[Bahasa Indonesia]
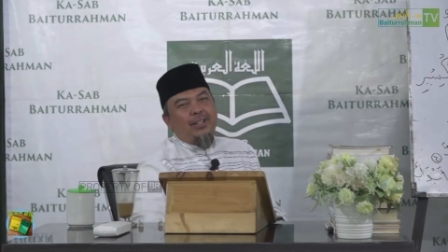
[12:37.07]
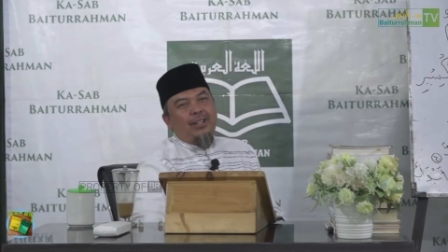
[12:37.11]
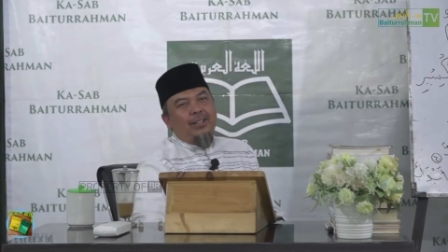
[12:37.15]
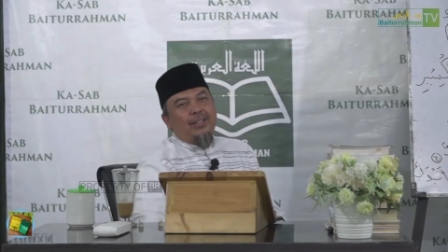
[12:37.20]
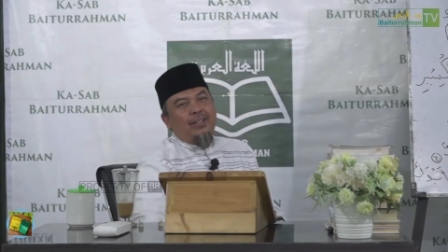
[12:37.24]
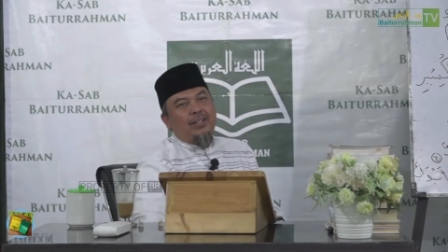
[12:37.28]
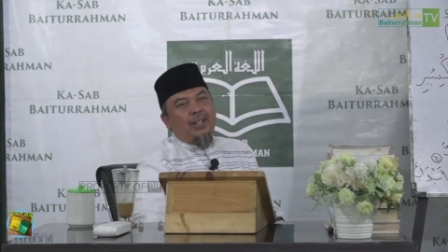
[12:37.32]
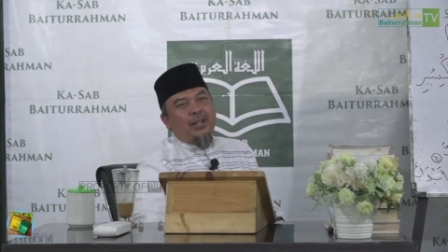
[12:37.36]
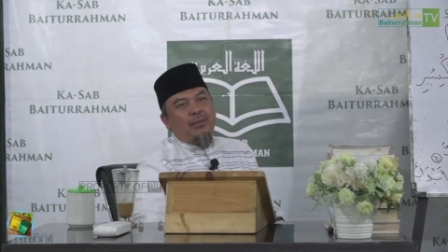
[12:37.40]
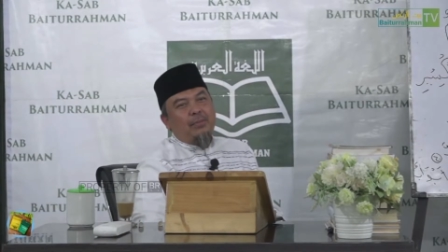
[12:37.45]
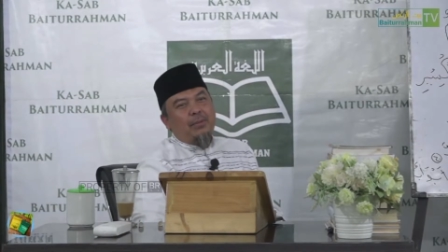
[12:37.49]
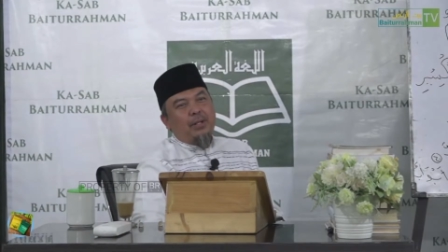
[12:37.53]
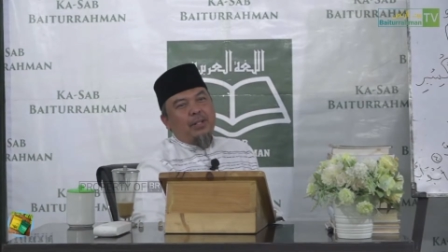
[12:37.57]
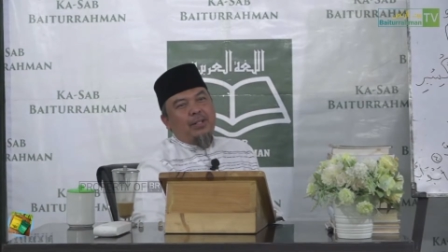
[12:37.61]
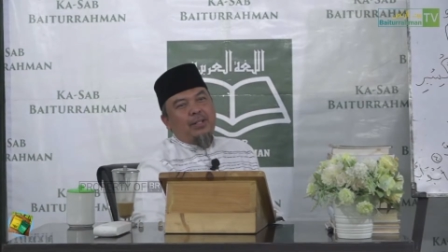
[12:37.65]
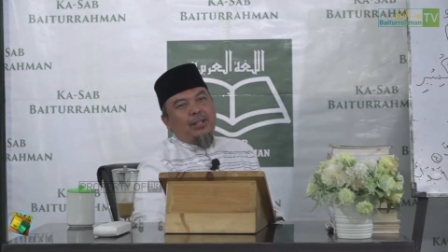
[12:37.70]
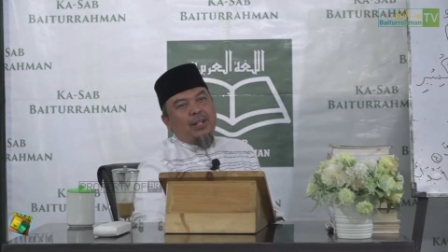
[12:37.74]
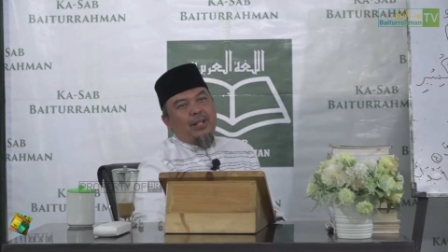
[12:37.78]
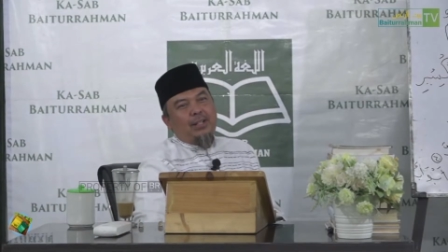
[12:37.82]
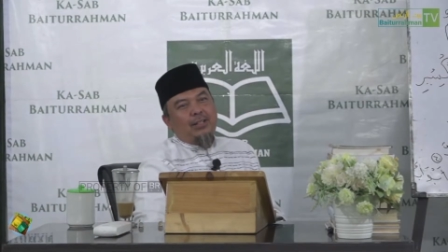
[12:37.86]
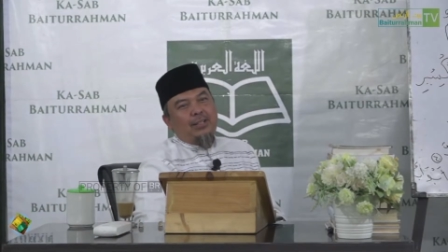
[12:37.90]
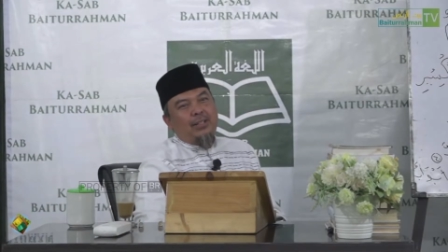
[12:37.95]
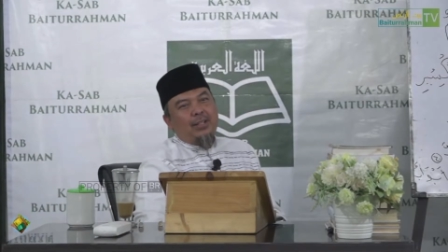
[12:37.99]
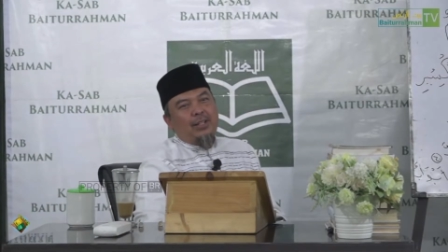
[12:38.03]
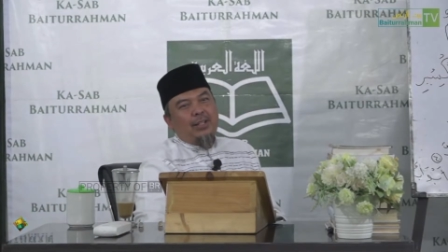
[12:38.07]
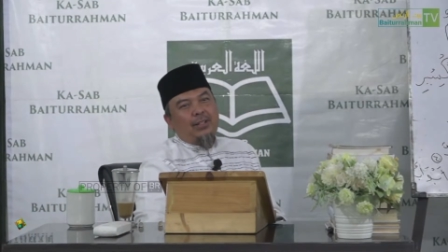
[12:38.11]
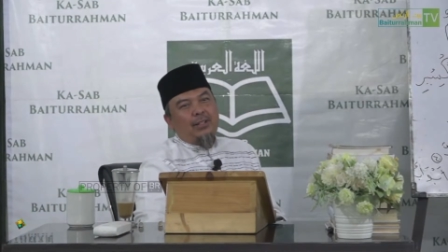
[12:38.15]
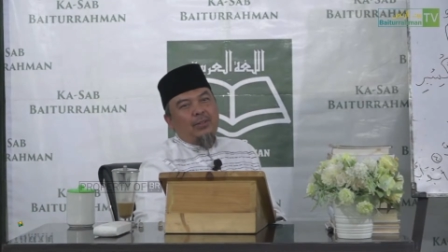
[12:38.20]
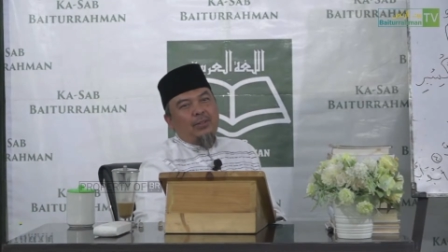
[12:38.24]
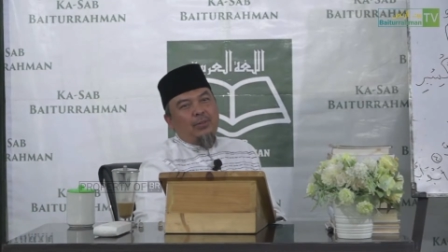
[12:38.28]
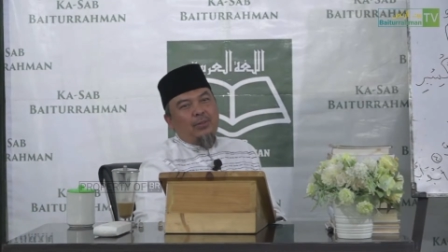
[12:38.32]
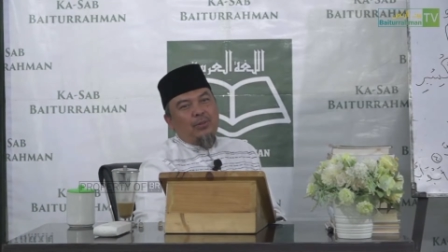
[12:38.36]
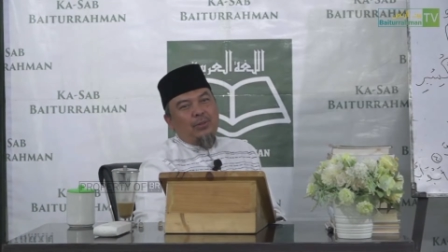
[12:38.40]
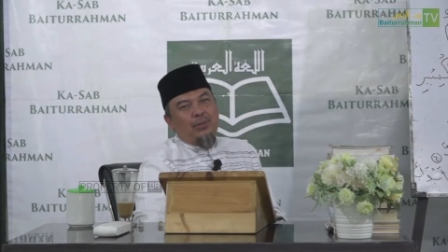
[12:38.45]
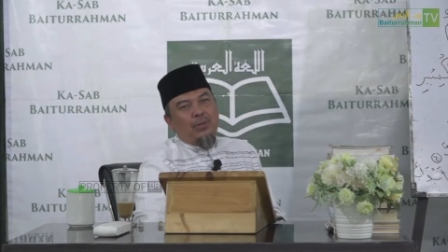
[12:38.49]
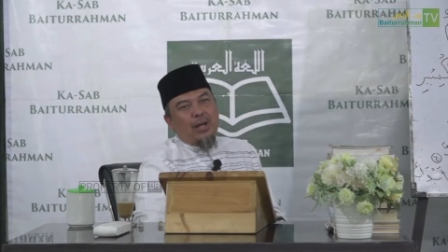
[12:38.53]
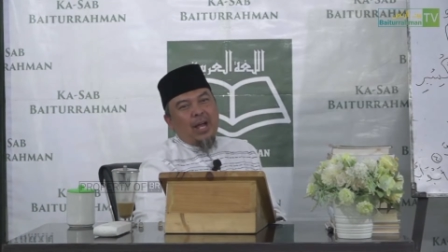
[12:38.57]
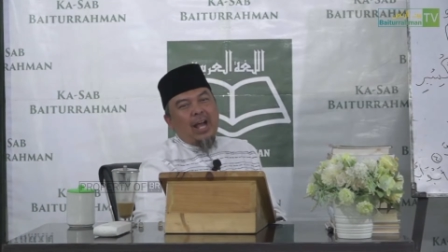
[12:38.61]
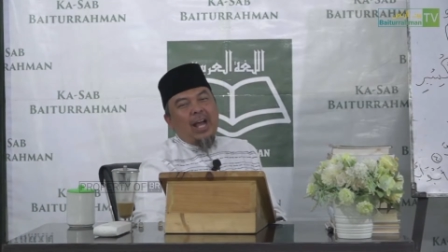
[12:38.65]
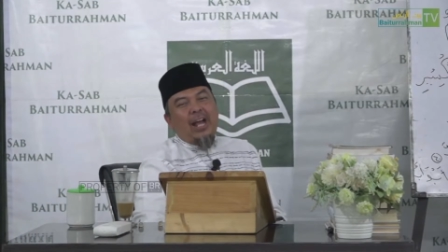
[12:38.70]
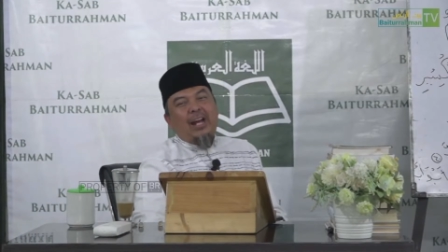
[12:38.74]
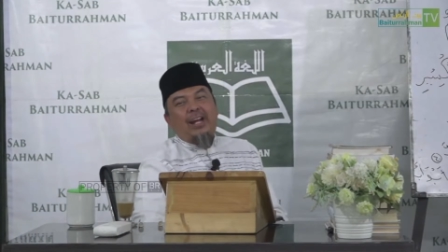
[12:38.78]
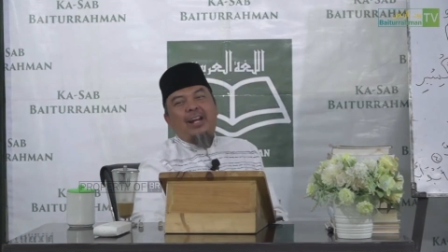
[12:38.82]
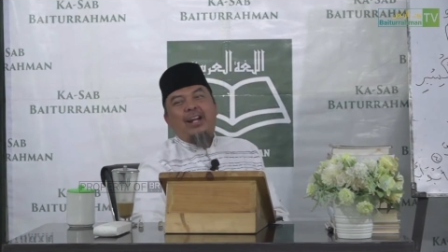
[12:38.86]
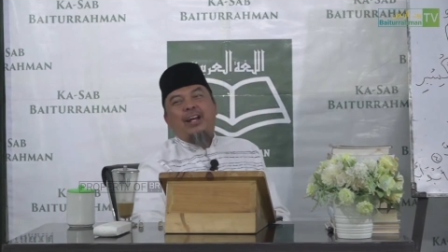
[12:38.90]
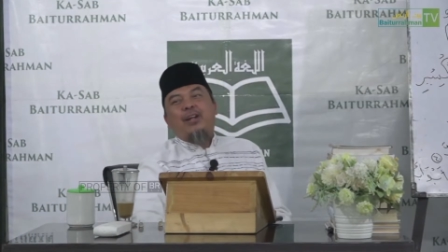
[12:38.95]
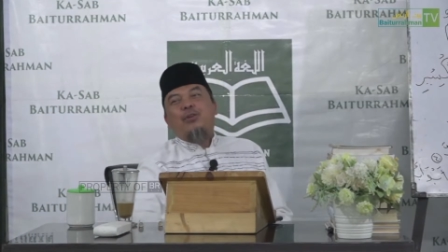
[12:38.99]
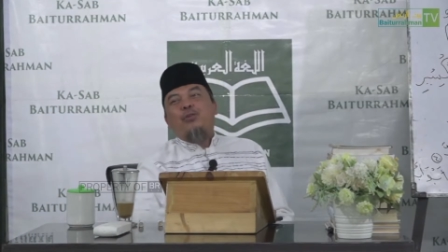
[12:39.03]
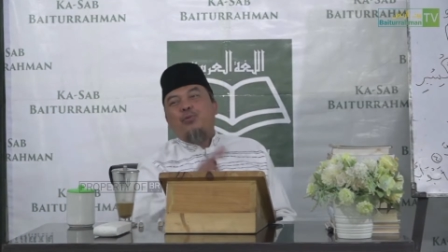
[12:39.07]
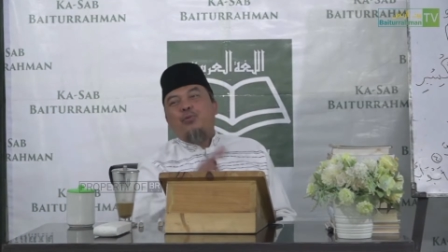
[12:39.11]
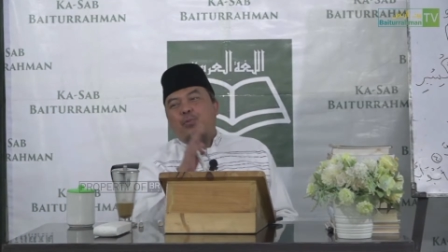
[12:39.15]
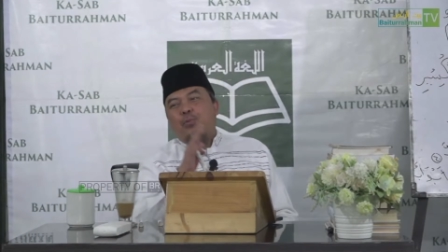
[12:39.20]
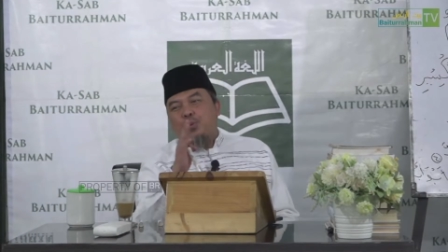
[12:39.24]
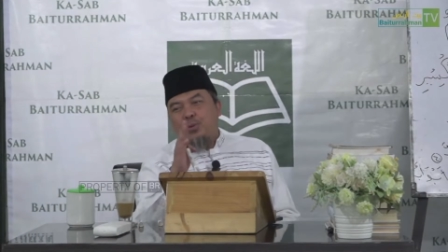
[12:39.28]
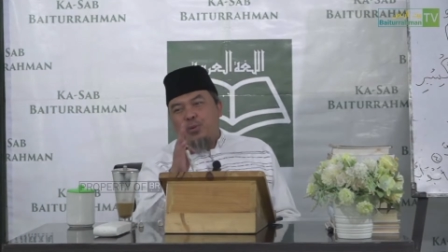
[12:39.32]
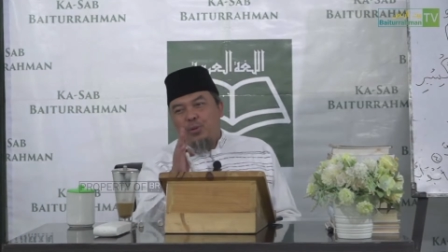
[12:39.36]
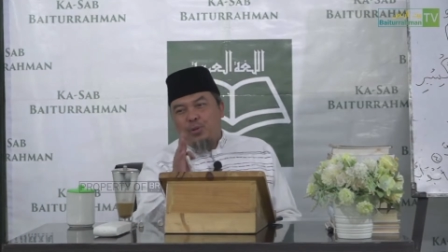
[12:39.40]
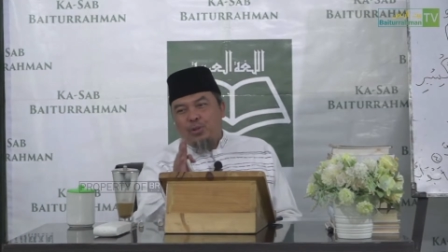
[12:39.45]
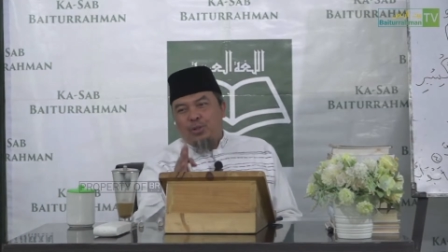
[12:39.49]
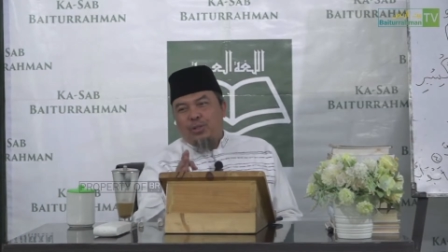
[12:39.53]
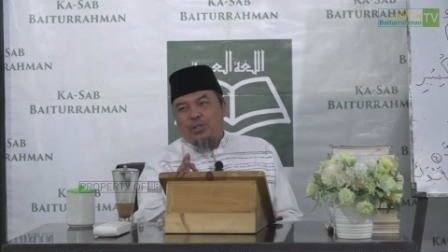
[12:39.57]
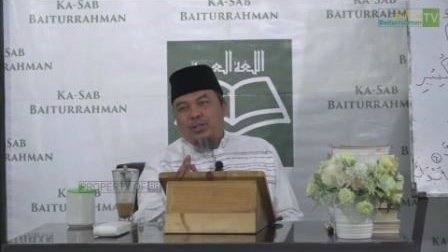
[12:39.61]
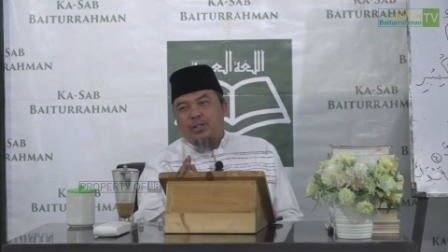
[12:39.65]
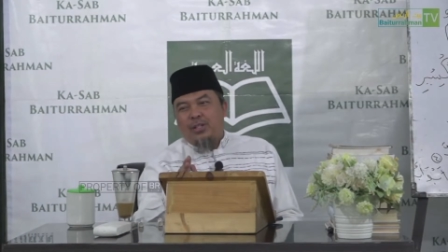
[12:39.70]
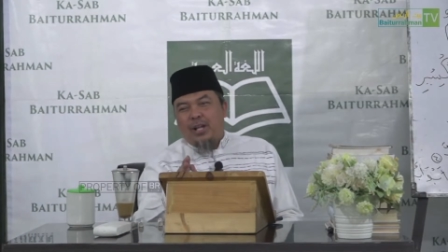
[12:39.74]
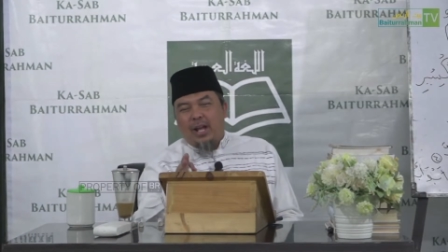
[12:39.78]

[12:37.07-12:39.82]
Jama taksir itu ada rumus,